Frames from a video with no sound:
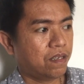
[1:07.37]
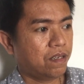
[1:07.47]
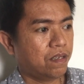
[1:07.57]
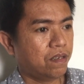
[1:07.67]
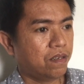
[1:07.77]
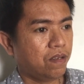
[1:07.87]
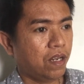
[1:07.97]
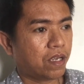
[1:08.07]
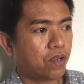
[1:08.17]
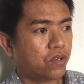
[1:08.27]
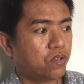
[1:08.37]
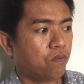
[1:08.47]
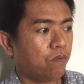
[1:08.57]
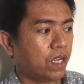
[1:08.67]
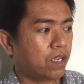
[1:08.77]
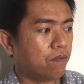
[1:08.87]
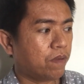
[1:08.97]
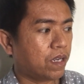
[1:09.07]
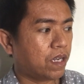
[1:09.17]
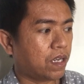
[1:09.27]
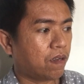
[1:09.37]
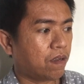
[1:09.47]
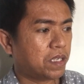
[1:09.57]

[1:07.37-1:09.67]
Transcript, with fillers: ah, uh, yun lang, gusto mo lang yung mga,